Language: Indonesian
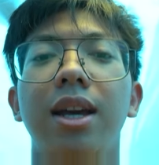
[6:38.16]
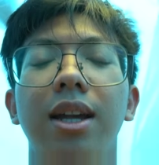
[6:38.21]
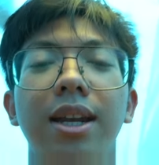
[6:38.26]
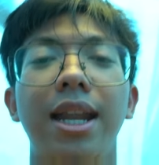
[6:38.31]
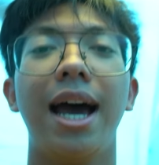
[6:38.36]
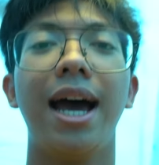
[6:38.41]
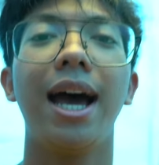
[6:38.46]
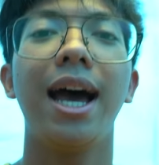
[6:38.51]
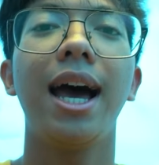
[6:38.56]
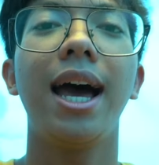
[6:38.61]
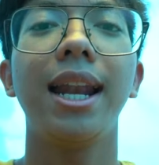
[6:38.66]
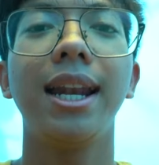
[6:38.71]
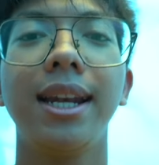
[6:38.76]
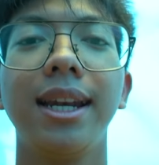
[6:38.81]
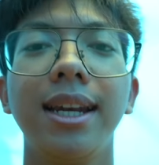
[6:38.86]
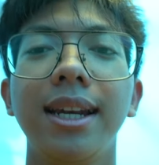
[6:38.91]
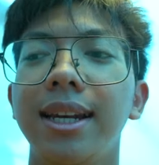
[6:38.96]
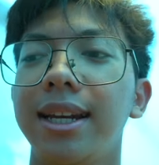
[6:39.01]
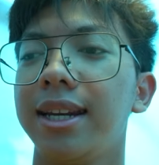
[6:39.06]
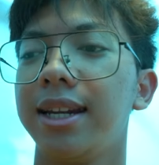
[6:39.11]

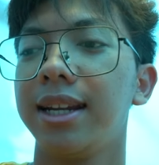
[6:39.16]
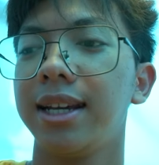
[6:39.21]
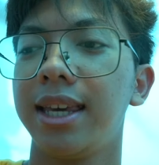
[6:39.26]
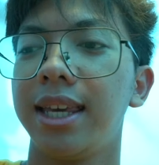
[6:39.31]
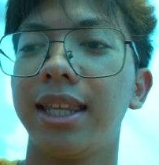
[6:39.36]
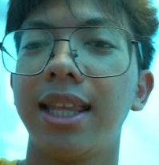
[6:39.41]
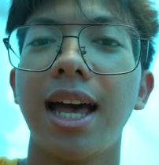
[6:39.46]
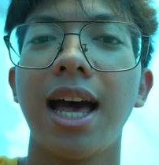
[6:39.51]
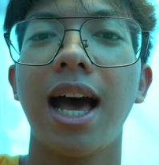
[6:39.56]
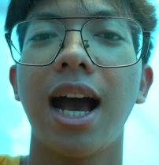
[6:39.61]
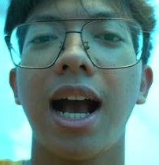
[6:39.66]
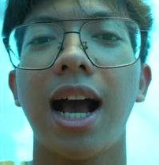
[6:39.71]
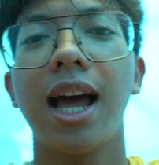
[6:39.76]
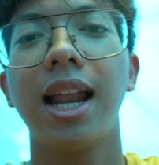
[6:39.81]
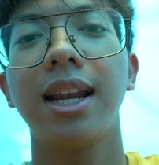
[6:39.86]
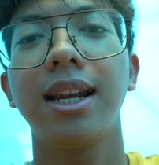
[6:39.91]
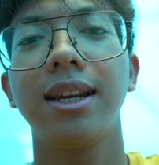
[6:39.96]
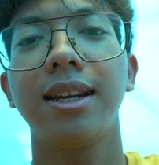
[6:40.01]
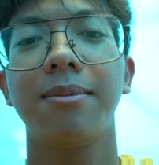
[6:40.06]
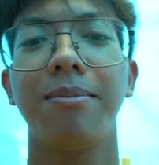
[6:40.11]
dan kita
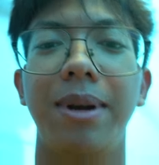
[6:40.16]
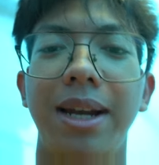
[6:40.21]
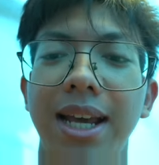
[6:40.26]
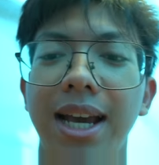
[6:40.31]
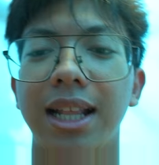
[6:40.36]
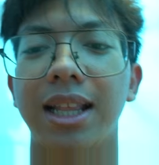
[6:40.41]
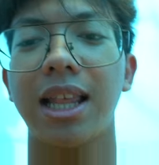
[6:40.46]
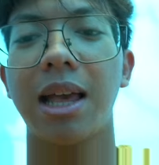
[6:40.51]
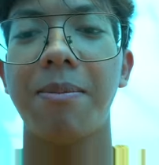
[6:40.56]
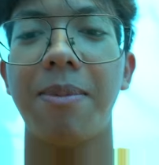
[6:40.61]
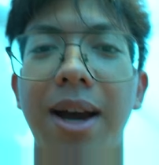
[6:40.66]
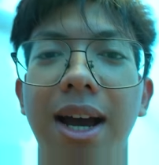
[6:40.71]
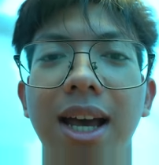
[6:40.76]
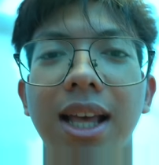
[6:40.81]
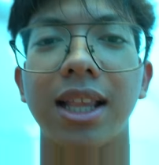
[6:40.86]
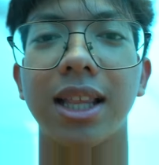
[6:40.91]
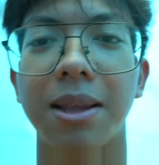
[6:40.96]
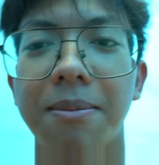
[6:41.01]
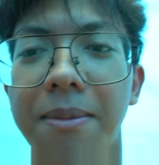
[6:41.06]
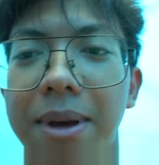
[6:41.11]
akan melihat
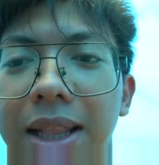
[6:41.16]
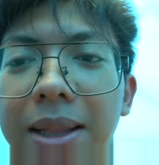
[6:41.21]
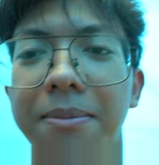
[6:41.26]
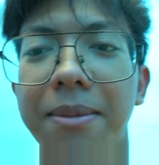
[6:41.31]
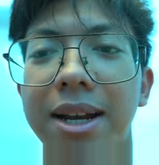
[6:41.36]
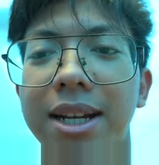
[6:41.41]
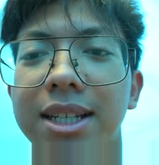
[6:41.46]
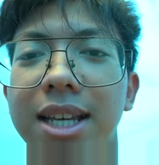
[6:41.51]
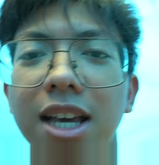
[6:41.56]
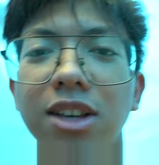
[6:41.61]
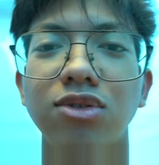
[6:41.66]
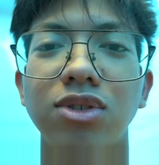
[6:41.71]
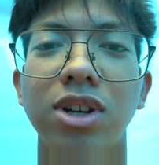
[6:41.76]
apakah teman-teman saya